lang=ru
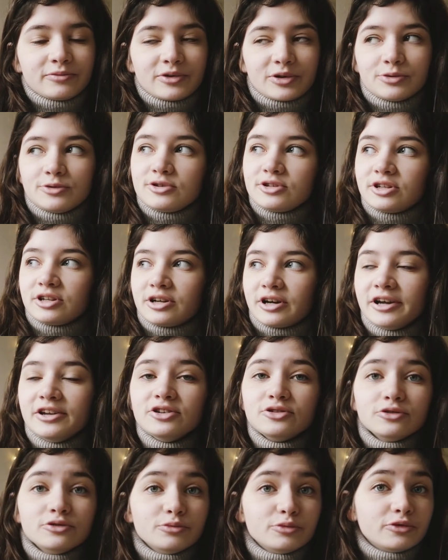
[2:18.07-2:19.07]
потому что
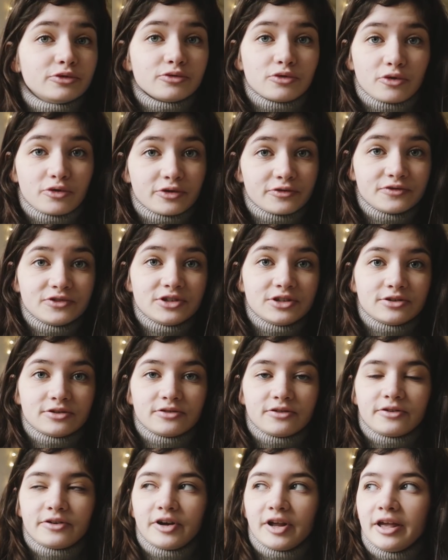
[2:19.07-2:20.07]
раньше он был только в Tier
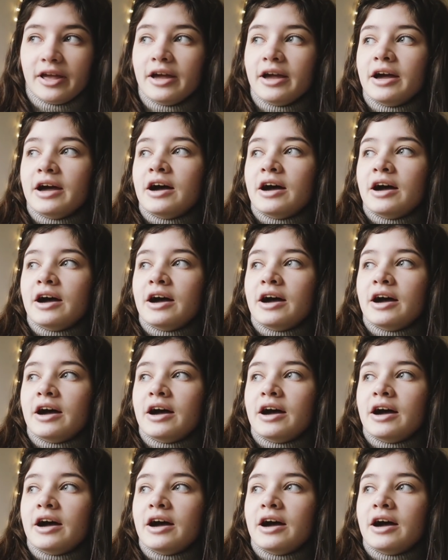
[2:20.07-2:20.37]
3,